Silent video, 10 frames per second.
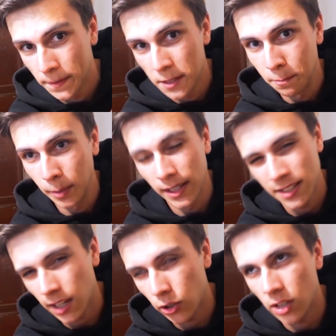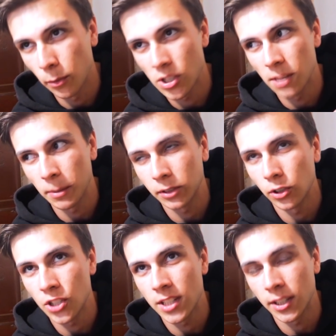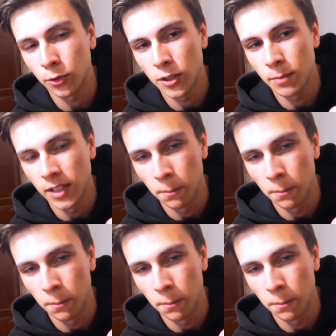Типа, сразу же можно подключиться к USB на